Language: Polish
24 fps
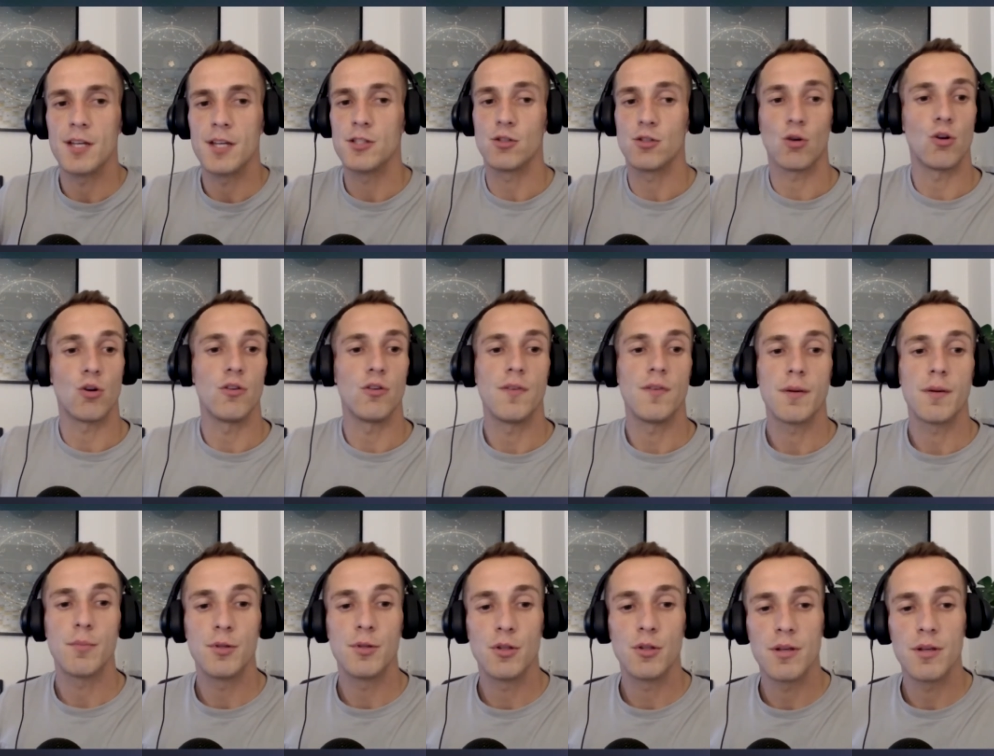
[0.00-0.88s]
cokolwiek
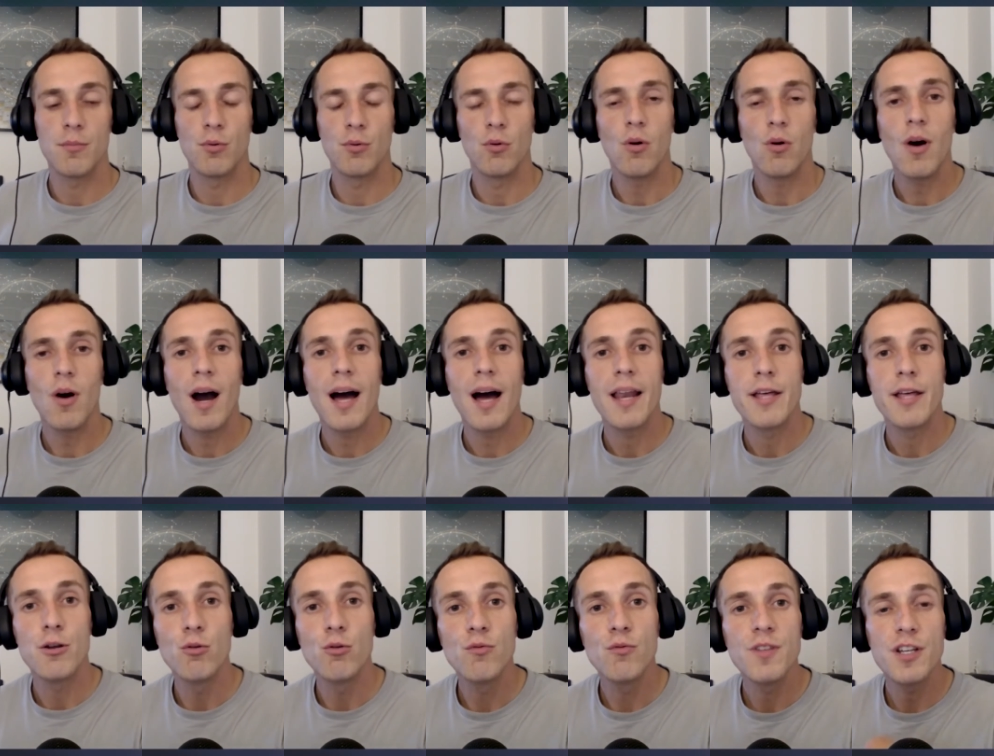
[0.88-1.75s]
by to nie było,
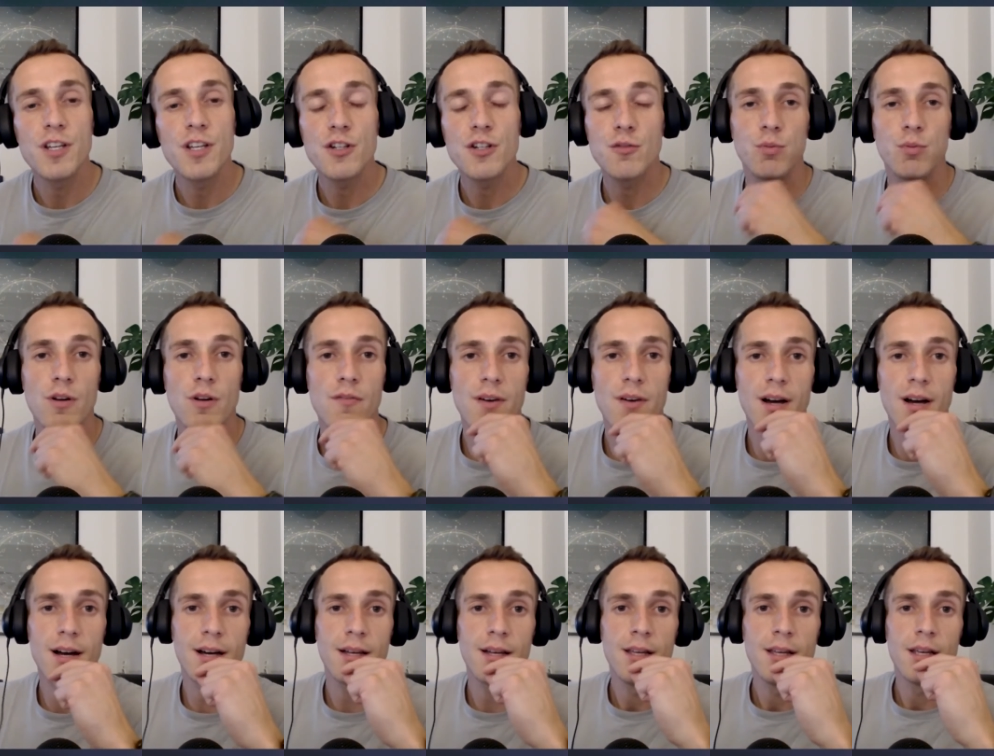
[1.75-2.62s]
ale również
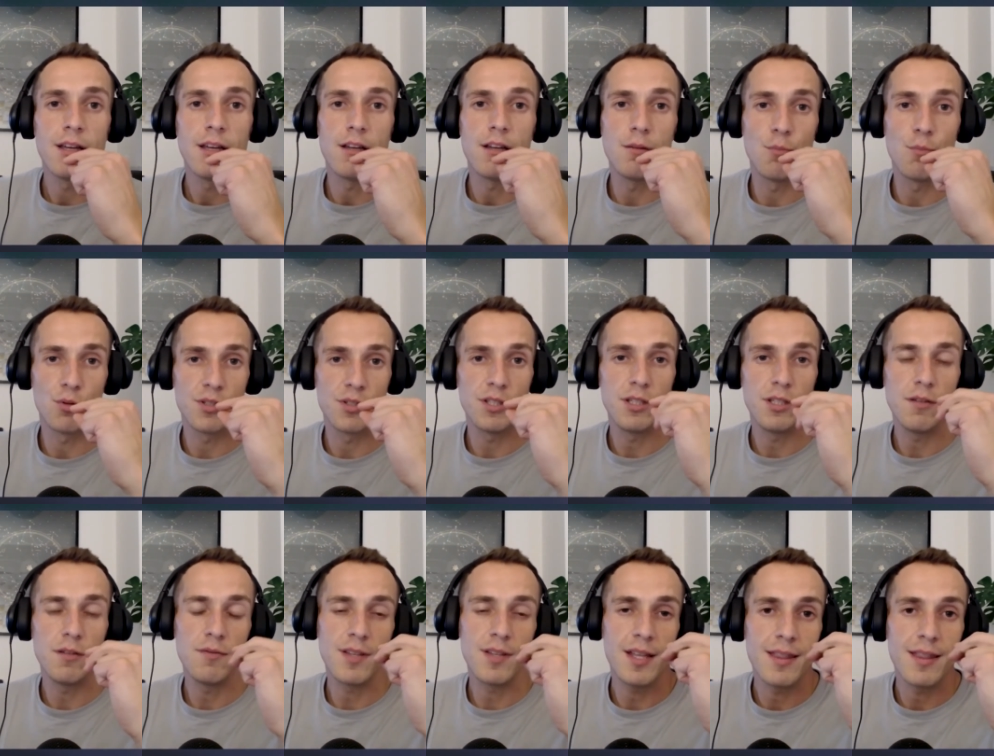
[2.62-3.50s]
wpływa
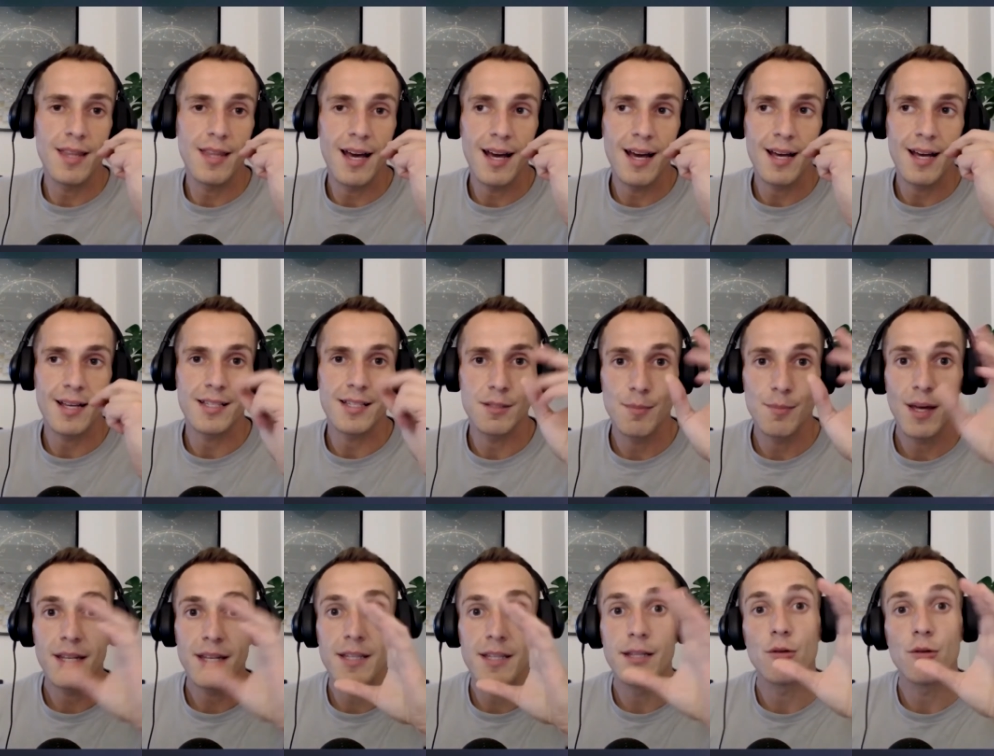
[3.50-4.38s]
pozytywnie na
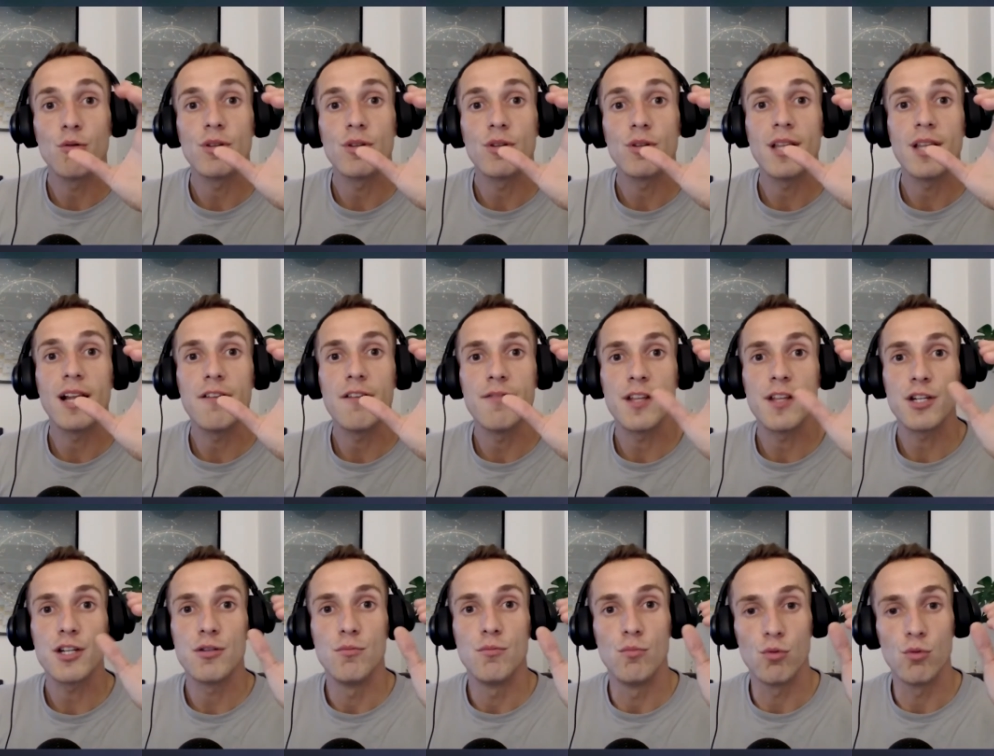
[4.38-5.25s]
zmiany neuronalne w
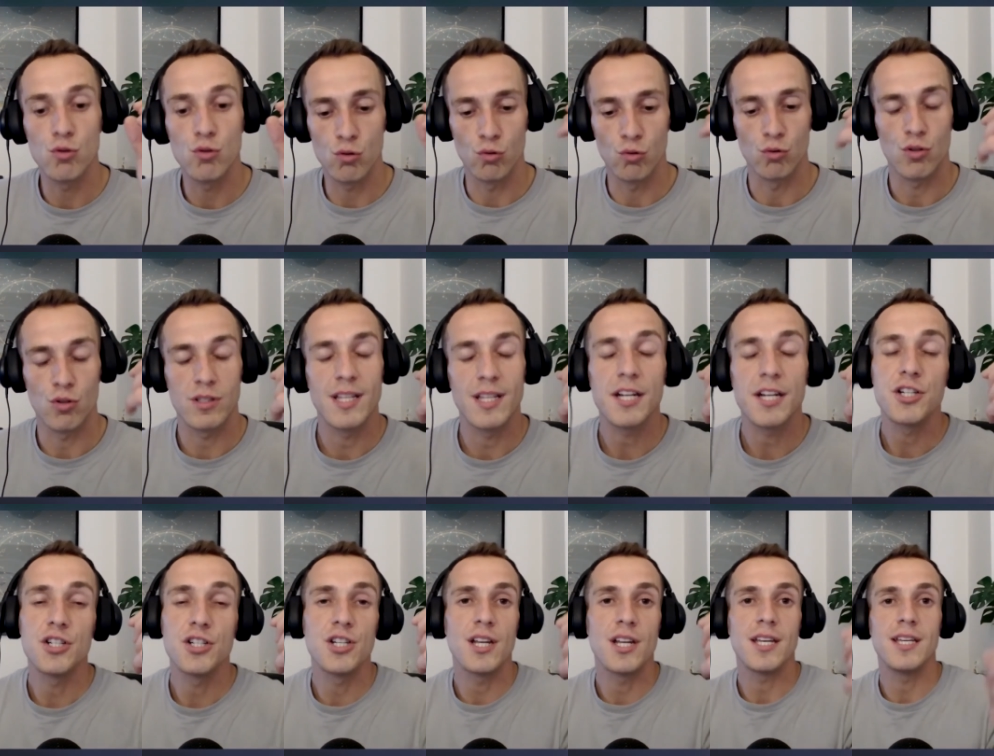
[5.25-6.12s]
naszym mózgu. To
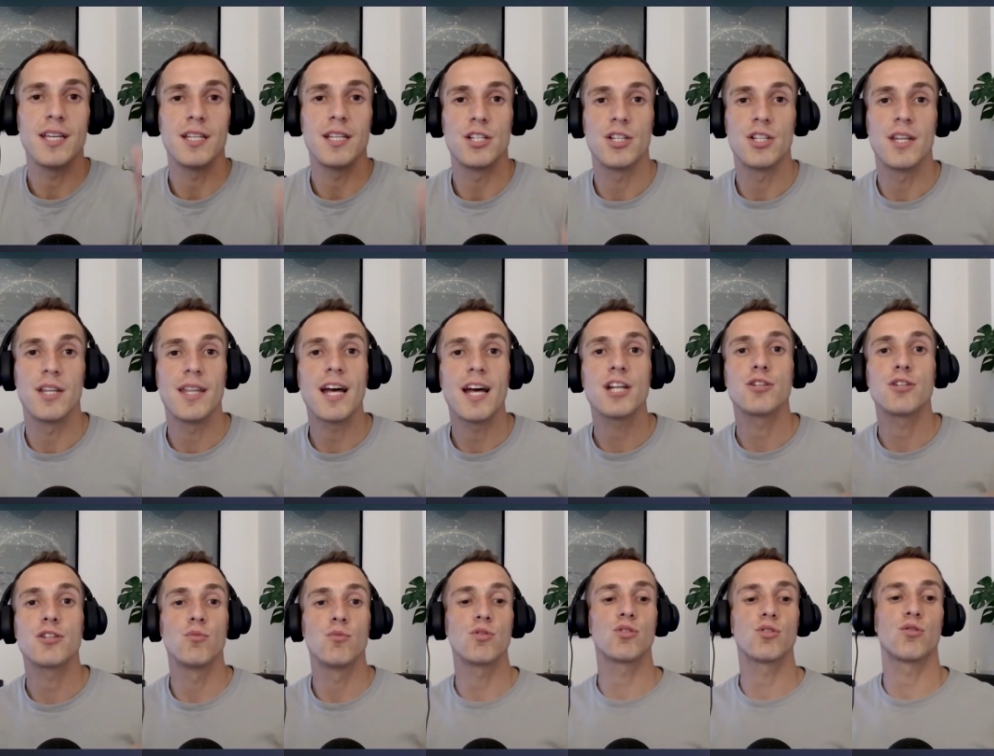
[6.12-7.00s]
znaczy, że, że
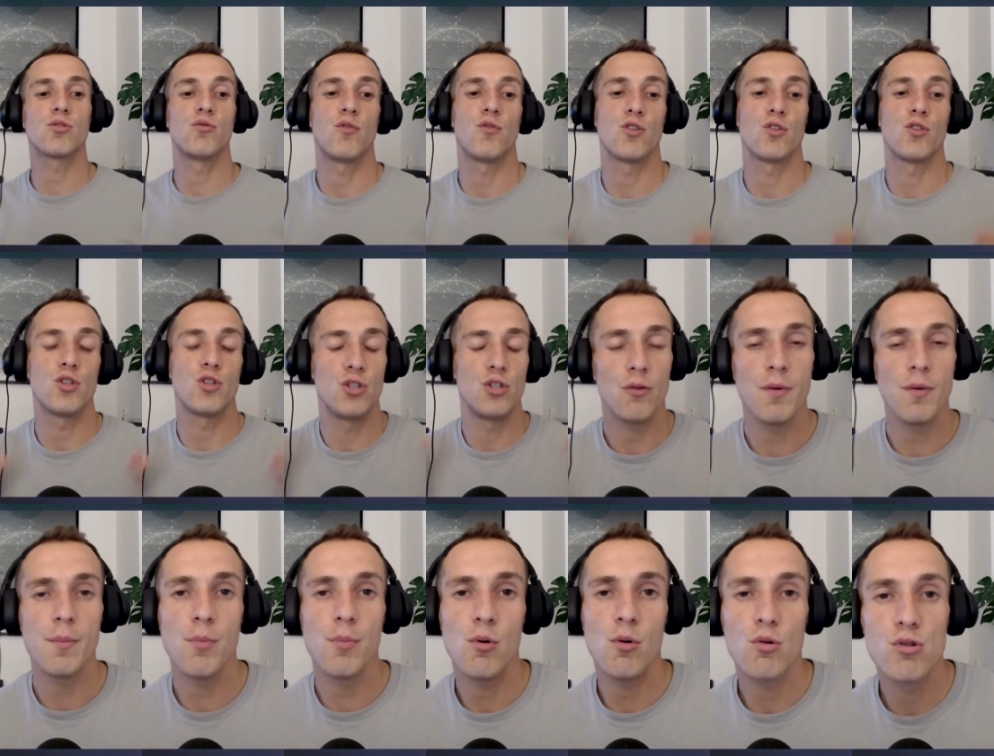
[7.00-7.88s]
nasz mózg tworzy
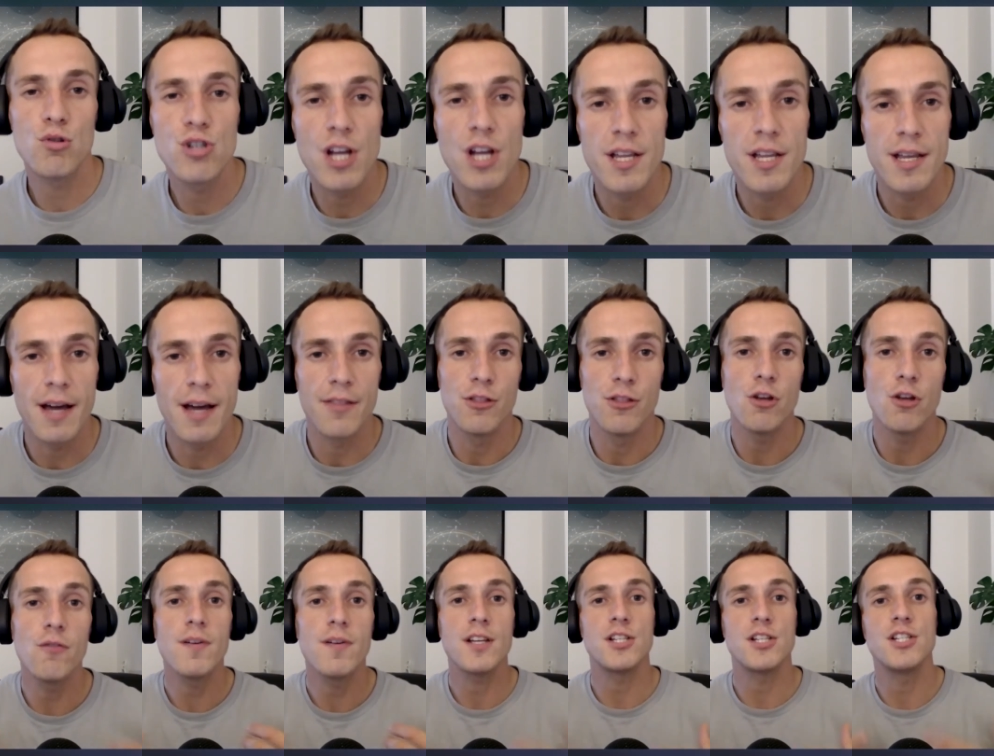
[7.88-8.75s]
nowe połączenia,
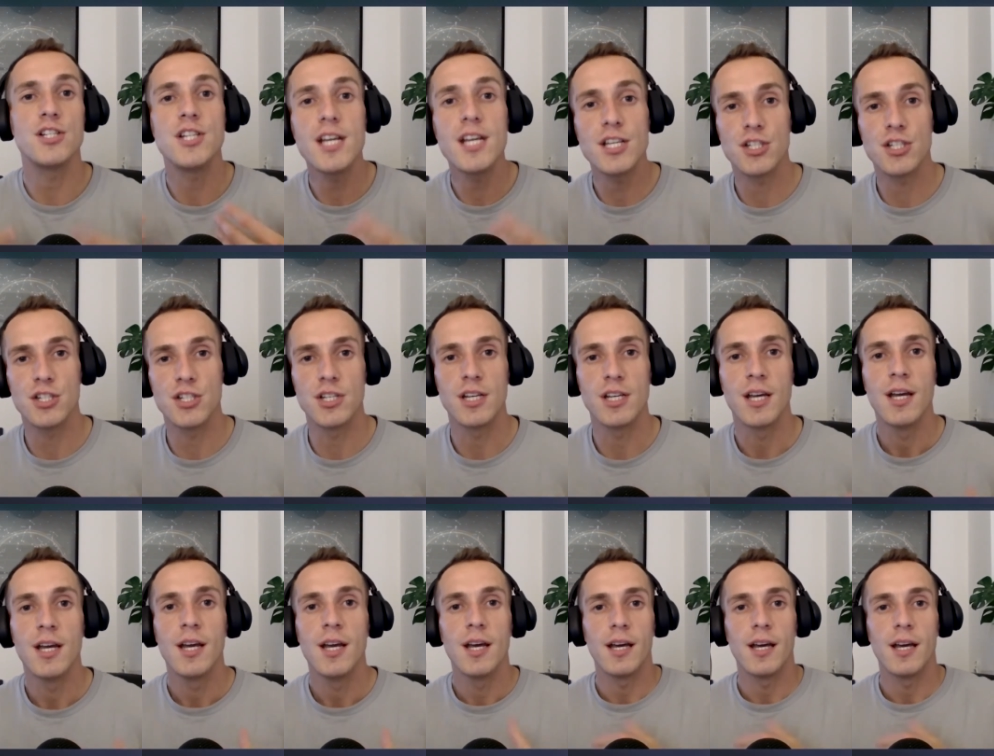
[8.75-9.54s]
nowe sieci,